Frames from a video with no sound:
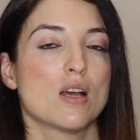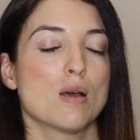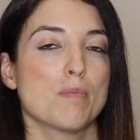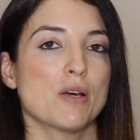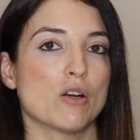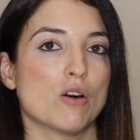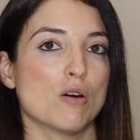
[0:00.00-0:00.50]

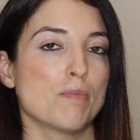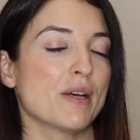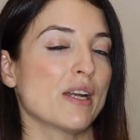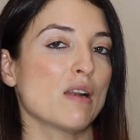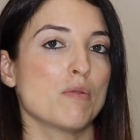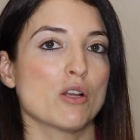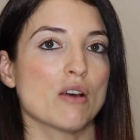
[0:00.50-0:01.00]
Però
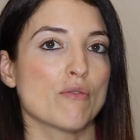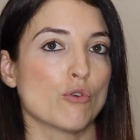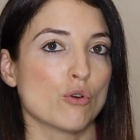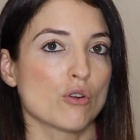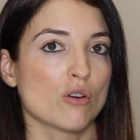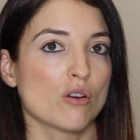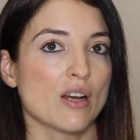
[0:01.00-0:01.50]
per il mio
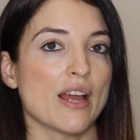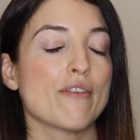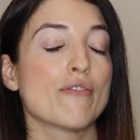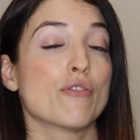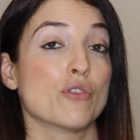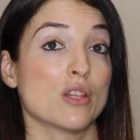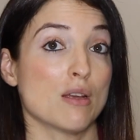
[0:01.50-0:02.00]
lavoro è
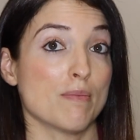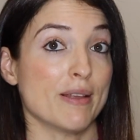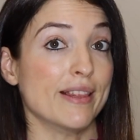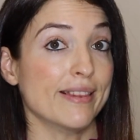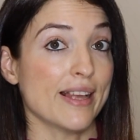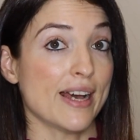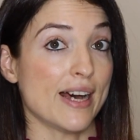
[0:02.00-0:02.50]

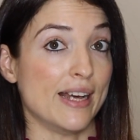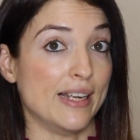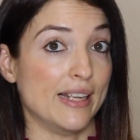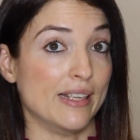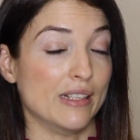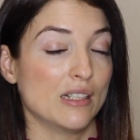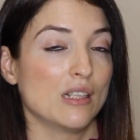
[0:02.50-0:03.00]

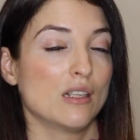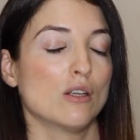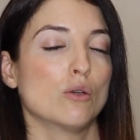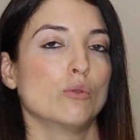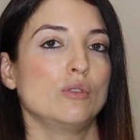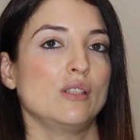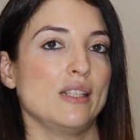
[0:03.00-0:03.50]
fondamentale
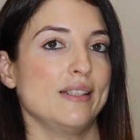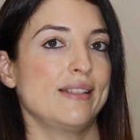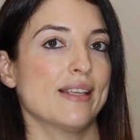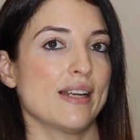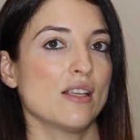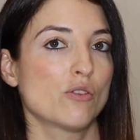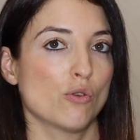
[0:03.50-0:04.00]

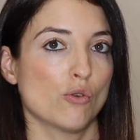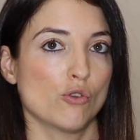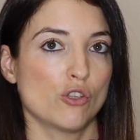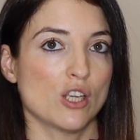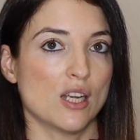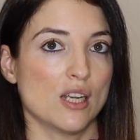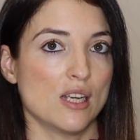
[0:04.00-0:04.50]
utilizzare i
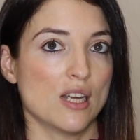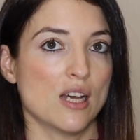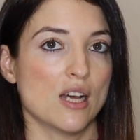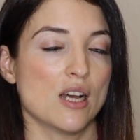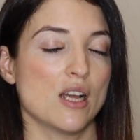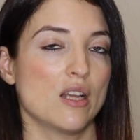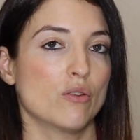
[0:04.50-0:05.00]

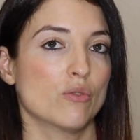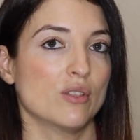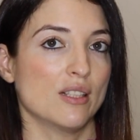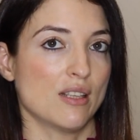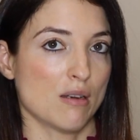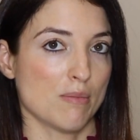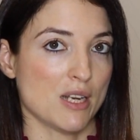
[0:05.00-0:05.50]
social in un
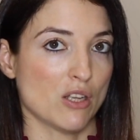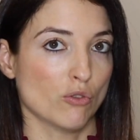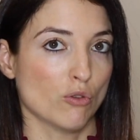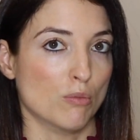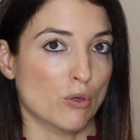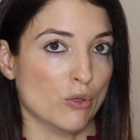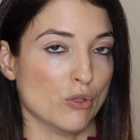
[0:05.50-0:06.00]

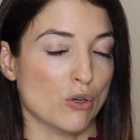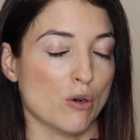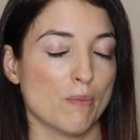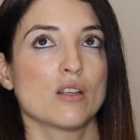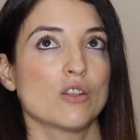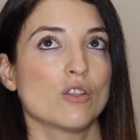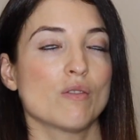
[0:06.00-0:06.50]
determinato
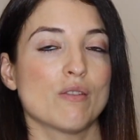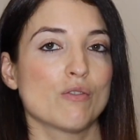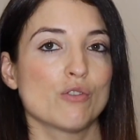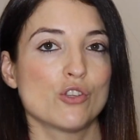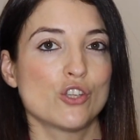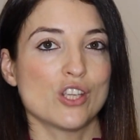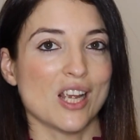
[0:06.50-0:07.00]
modo.
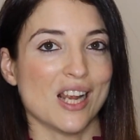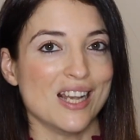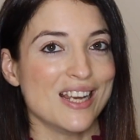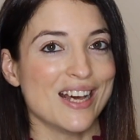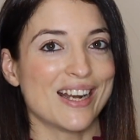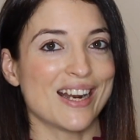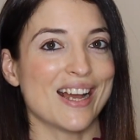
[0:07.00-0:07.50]
Dovevo
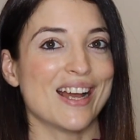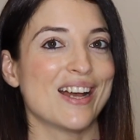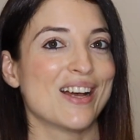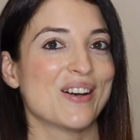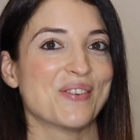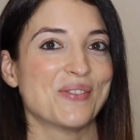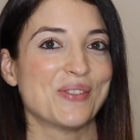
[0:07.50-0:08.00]

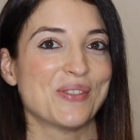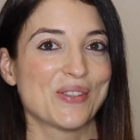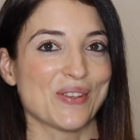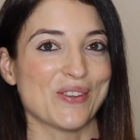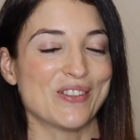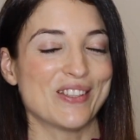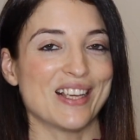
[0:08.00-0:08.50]
scegliere un
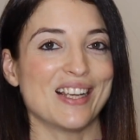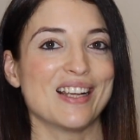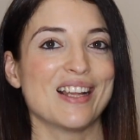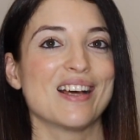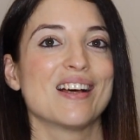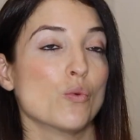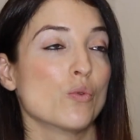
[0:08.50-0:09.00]

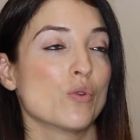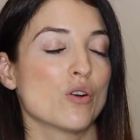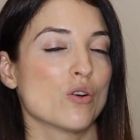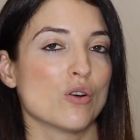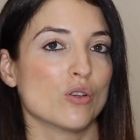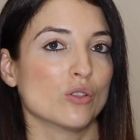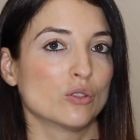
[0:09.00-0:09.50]
social,
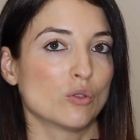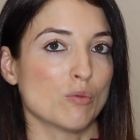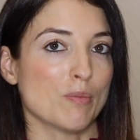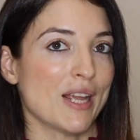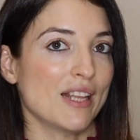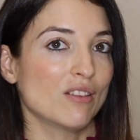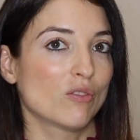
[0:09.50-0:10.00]
uno
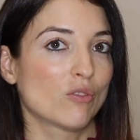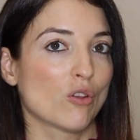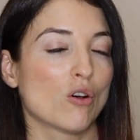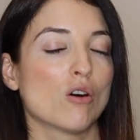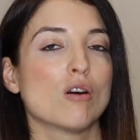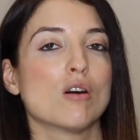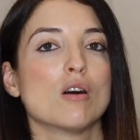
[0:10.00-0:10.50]

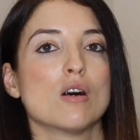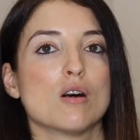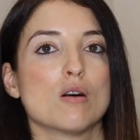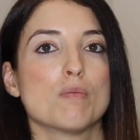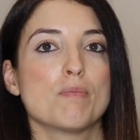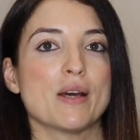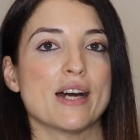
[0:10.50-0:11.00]
strumento
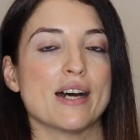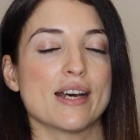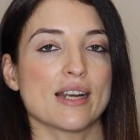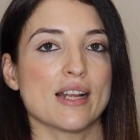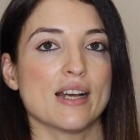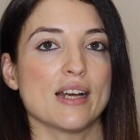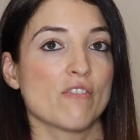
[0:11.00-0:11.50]

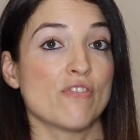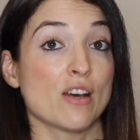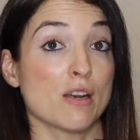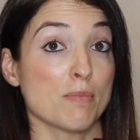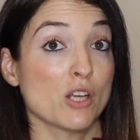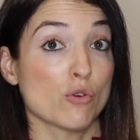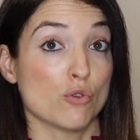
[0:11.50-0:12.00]
per
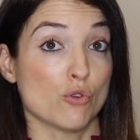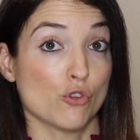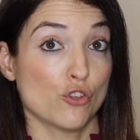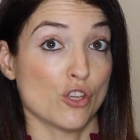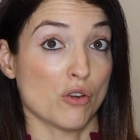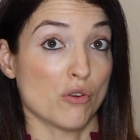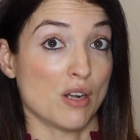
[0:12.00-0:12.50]
farmi
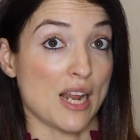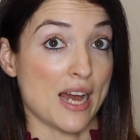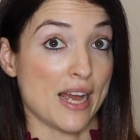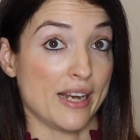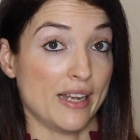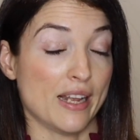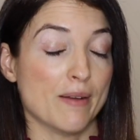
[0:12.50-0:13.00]
conoscere
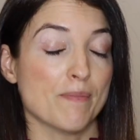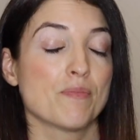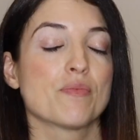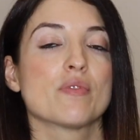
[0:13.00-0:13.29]
online.